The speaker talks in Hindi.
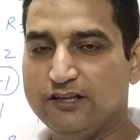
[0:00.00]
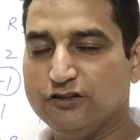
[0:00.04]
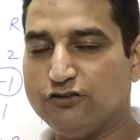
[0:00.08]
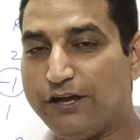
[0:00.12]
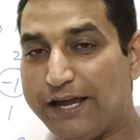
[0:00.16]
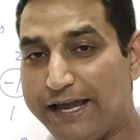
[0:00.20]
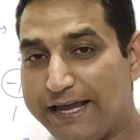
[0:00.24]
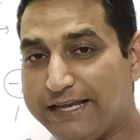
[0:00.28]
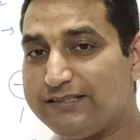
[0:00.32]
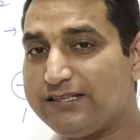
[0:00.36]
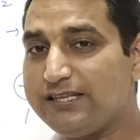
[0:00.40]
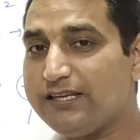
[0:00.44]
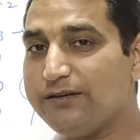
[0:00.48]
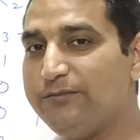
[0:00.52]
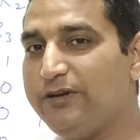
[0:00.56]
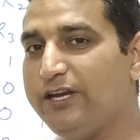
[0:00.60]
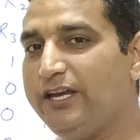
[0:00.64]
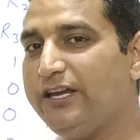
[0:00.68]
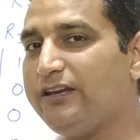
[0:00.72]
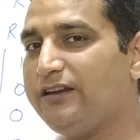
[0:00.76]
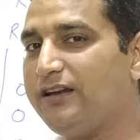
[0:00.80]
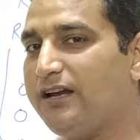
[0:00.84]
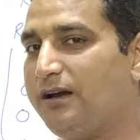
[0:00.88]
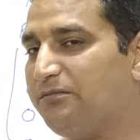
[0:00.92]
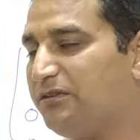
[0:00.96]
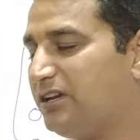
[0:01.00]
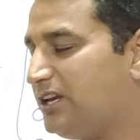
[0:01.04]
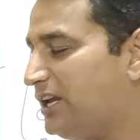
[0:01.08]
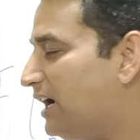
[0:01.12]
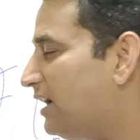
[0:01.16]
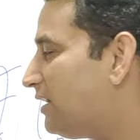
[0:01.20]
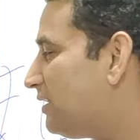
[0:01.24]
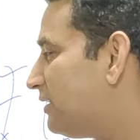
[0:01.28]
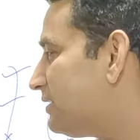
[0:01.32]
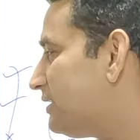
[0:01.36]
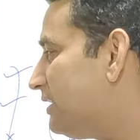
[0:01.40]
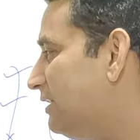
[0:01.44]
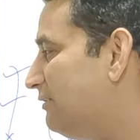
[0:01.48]
तो ऐसे में हम क्या
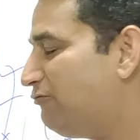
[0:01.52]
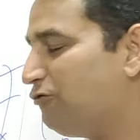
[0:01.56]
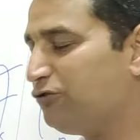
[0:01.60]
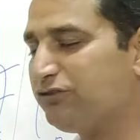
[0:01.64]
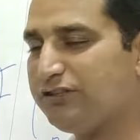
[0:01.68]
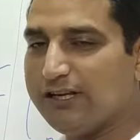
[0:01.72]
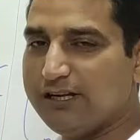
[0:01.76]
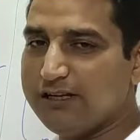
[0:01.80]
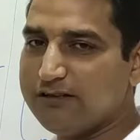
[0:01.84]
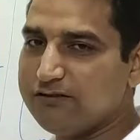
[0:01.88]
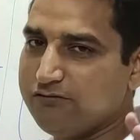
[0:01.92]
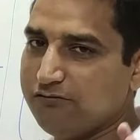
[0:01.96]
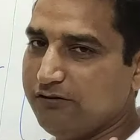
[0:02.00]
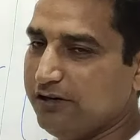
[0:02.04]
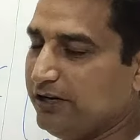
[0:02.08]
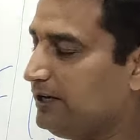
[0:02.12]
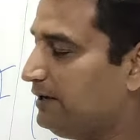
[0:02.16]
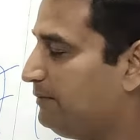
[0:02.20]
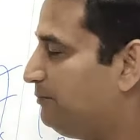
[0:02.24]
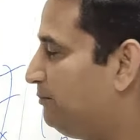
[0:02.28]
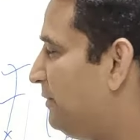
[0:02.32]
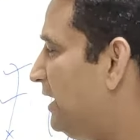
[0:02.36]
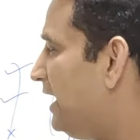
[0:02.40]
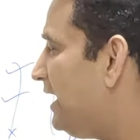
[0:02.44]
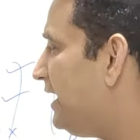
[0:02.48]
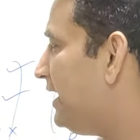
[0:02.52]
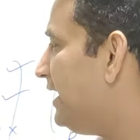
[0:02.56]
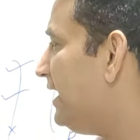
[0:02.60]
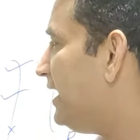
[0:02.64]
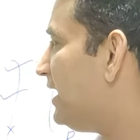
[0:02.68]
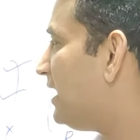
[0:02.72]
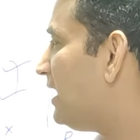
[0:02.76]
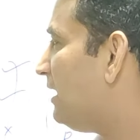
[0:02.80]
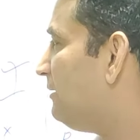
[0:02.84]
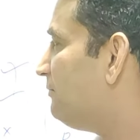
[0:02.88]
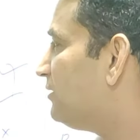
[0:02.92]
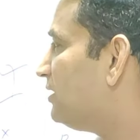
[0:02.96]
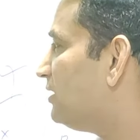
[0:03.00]
करते हैं वो जरा सुने मैं
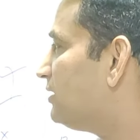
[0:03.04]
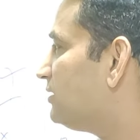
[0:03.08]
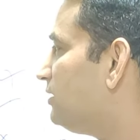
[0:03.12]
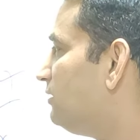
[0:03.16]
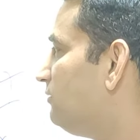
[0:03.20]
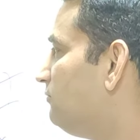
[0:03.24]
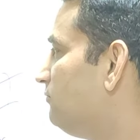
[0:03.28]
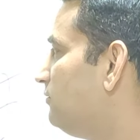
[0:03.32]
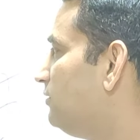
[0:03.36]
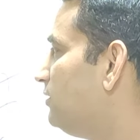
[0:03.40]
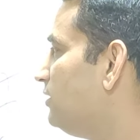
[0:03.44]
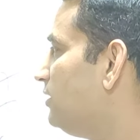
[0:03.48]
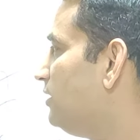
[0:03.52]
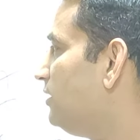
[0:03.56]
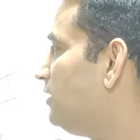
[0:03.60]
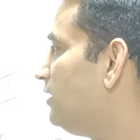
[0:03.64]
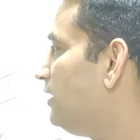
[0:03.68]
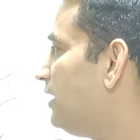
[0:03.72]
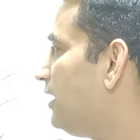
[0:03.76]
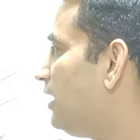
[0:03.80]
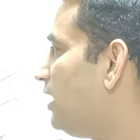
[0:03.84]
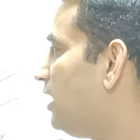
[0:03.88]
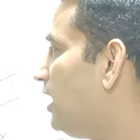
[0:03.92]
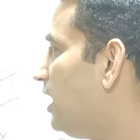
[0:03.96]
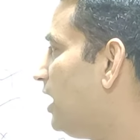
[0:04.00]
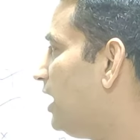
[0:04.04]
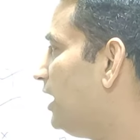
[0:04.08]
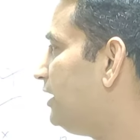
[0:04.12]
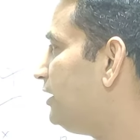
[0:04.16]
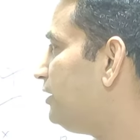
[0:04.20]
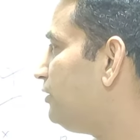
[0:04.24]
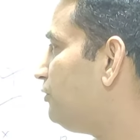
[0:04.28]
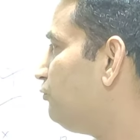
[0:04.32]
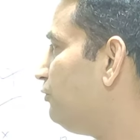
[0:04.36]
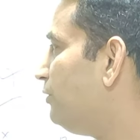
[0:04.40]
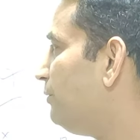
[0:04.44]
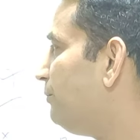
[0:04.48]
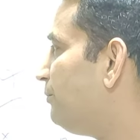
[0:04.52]
एक काम करता हूँ आर
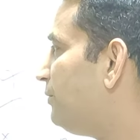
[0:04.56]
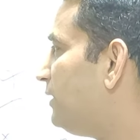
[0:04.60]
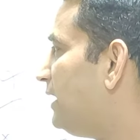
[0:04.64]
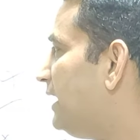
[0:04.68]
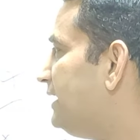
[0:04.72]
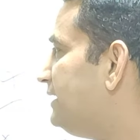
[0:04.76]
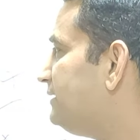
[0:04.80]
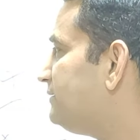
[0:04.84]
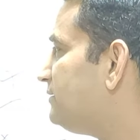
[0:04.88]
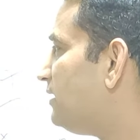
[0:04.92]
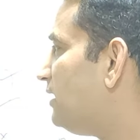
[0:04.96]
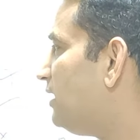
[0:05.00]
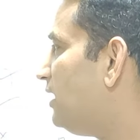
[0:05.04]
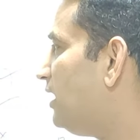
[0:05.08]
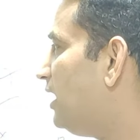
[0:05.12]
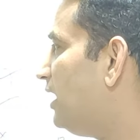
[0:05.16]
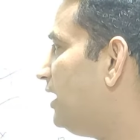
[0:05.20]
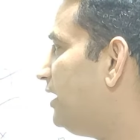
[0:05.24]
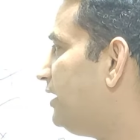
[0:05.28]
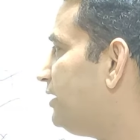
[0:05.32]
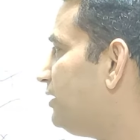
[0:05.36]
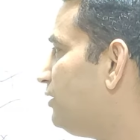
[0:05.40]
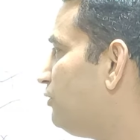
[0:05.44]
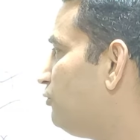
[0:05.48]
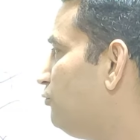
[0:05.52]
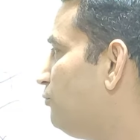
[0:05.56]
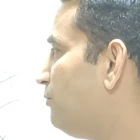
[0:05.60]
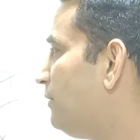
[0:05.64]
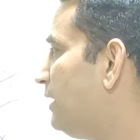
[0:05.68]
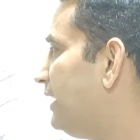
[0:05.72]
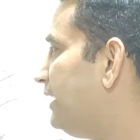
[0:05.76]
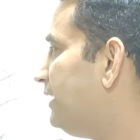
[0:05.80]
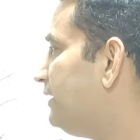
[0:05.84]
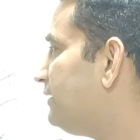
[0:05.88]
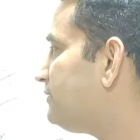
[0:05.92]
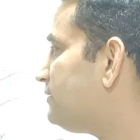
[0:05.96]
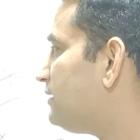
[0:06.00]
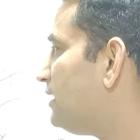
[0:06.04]
टू इम्प्लाइज आर टू
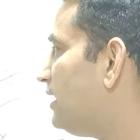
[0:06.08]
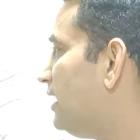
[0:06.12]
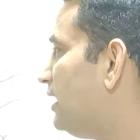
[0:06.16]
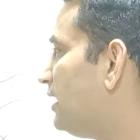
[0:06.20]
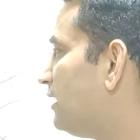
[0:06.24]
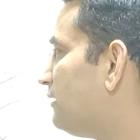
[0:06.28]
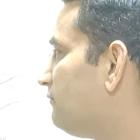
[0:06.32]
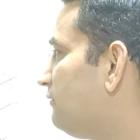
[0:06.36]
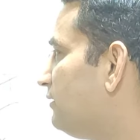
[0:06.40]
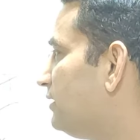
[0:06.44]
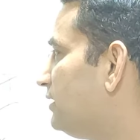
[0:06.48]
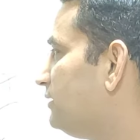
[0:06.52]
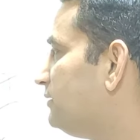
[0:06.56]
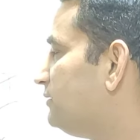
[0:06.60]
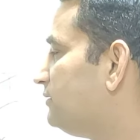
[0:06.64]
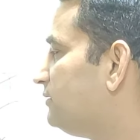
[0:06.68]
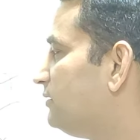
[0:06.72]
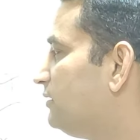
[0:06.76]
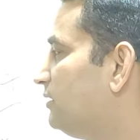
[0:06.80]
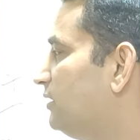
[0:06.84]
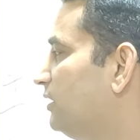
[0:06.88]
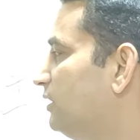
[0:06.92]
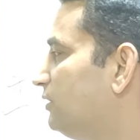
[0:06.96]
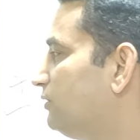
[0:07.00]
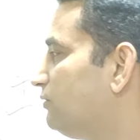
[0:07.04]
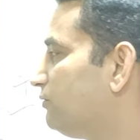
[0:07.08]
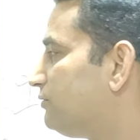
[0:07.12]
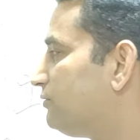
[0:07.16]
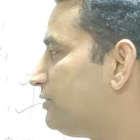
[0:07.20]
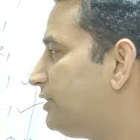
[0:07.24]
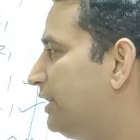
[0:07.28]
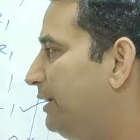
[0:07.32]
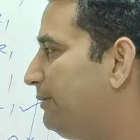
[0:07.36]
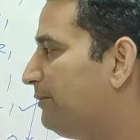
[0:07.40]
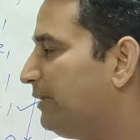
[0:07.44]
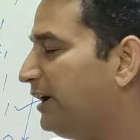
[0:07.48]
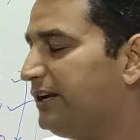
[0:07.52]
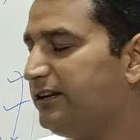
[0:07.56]
माइनस आर वन तो
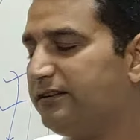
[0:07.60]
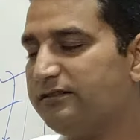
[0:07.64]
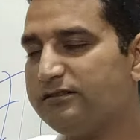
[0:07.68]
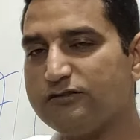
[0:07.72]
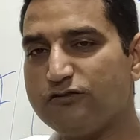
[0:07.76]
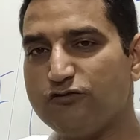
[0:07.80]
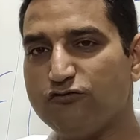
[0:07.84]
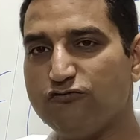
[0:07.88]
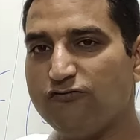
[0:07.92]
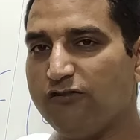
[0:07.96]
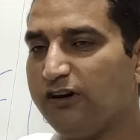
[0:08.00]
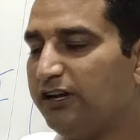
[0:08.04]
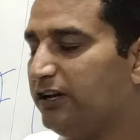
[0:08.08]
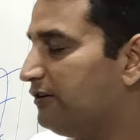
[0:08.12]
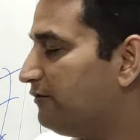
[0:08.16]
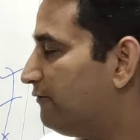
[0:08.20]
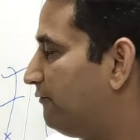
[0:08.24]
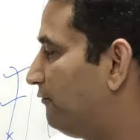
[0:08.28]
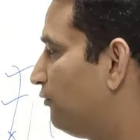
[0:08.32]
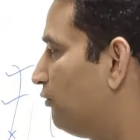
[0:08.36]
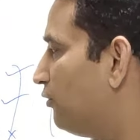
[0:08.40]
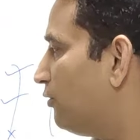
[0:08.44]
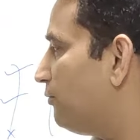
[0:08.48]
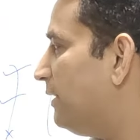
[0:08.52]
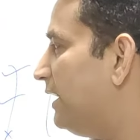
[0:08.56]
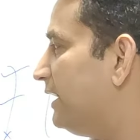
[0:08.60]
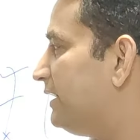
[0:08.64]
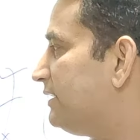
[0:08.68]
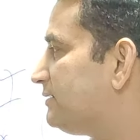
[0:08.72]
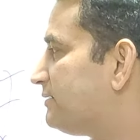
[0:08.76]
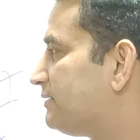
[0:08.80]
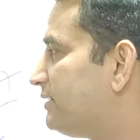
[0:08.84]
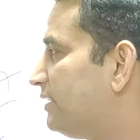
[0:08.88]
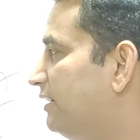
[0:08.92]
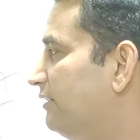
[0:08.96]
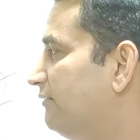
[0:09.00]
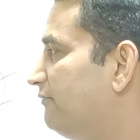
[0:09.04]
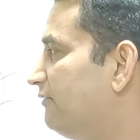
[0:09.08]
थ्री माइनस टू वन फोर
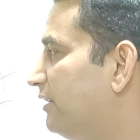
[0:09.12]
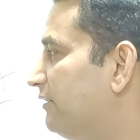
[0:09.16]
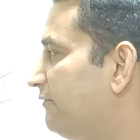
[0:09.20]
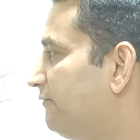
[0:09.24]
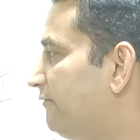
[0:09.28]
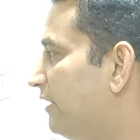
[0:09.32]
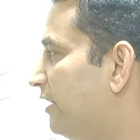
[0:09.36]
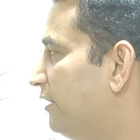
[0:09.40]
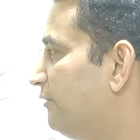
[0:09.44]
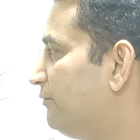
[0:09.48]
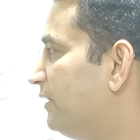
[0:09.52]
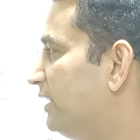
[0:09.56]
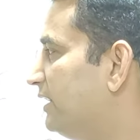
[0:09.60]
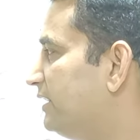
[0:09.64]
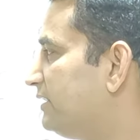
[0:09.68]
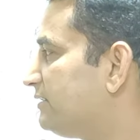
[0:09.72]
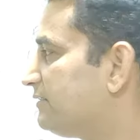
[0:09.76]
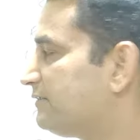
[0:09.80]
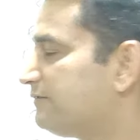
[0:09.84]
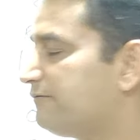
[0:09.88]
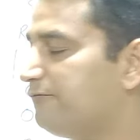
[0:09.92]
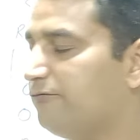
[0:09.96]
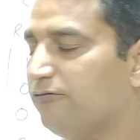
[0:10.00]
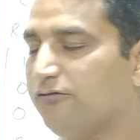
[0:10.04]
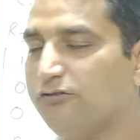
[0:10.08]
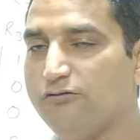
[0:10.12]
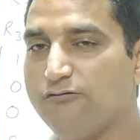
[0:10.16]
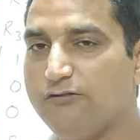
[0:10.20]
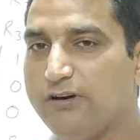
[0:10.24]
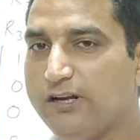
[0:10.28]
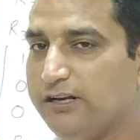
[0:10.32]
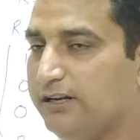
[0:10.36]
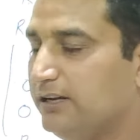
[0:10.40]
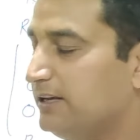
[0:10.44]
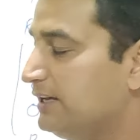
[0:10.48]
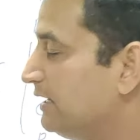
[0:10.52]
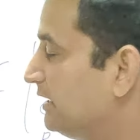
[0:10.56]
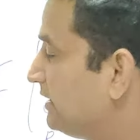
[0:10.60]
माइनस थ्री वन फाइव माइनस फोर वन